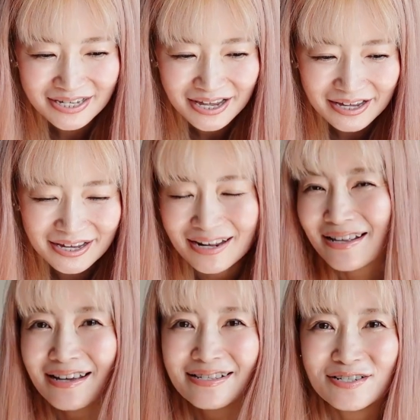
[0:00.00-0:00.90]
て着れ
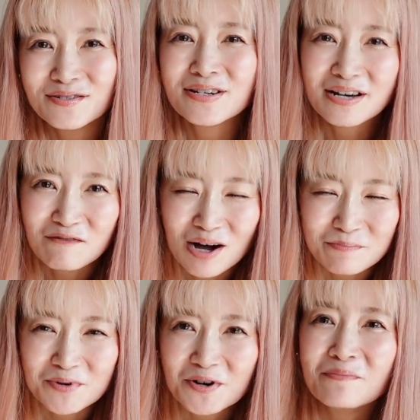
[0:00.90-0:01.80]
ないというよりかは、
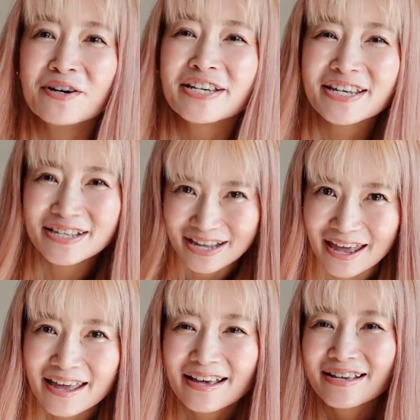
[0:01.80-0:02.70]
もう思い切って